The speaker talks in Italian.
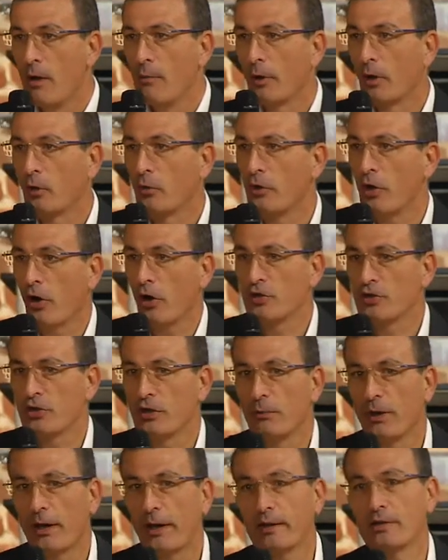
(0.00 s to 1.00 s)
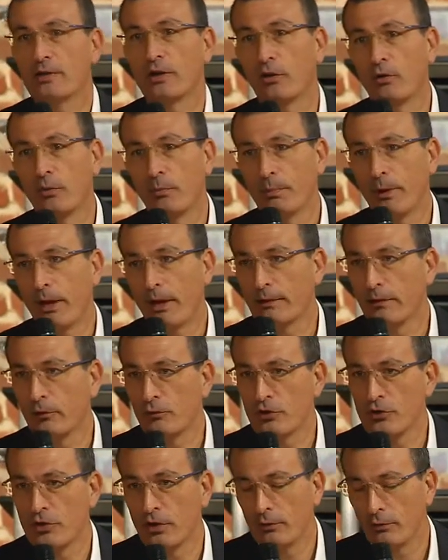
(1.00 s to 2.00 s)
Per cui oggi magari se comprate
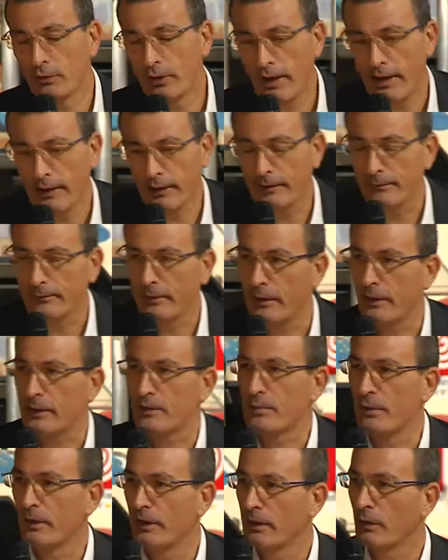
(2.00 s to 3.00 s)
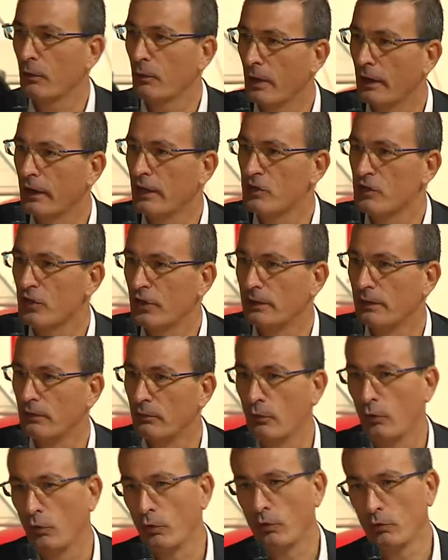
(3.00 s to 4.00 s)
un cellulare, spendete qualche cent-
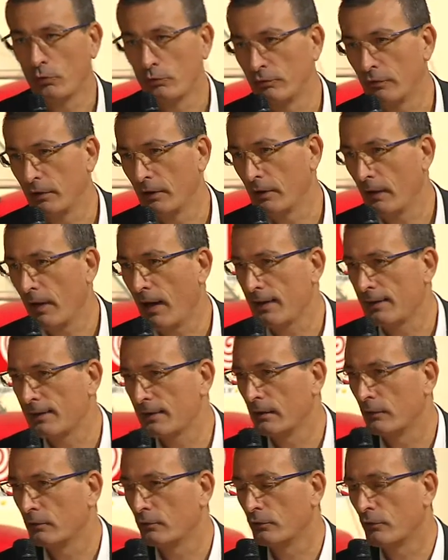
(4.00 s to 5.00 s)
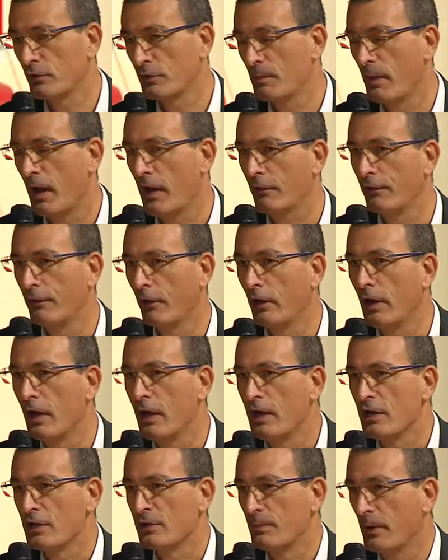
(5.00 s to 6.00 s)
o un, anzi uno smartphone,
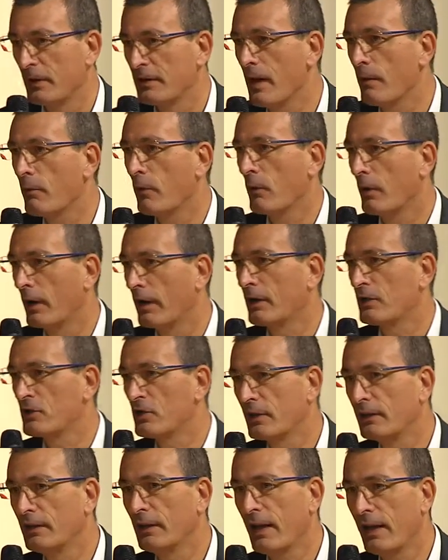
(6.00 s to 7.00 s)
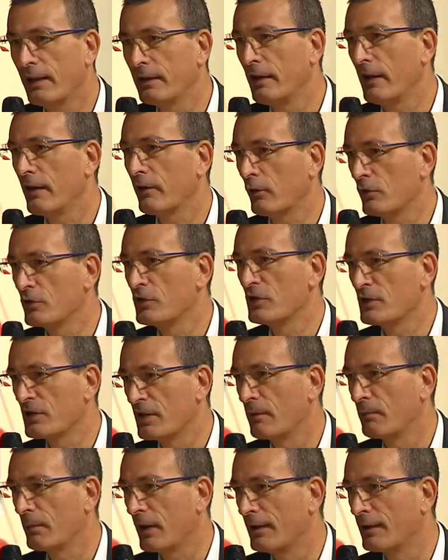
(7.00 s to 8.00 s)
spendiamo qualche centinaia di euro ci
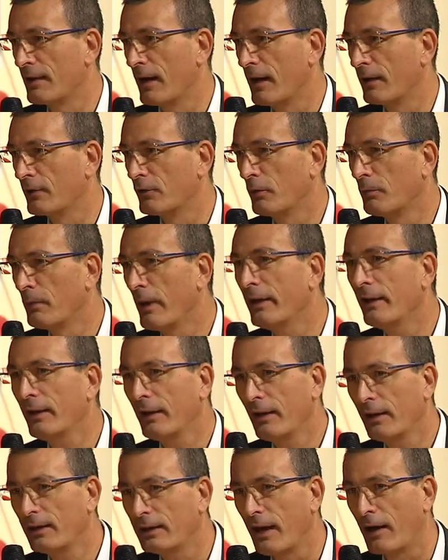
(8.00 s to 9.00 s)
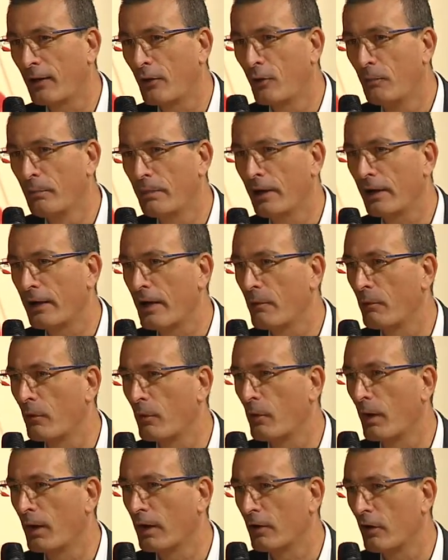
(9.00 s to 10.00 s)
sembra tanto, ma in realtà compriamo
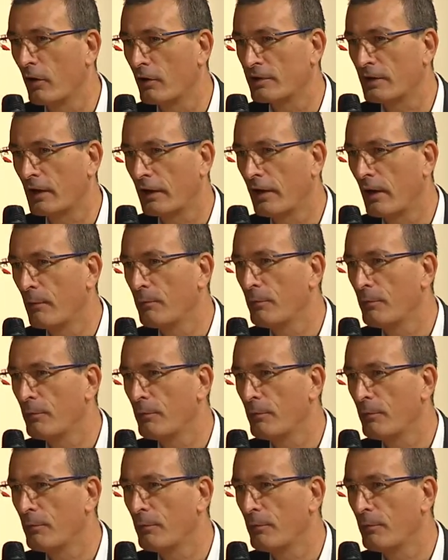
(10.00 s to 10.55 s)
qualcosa che è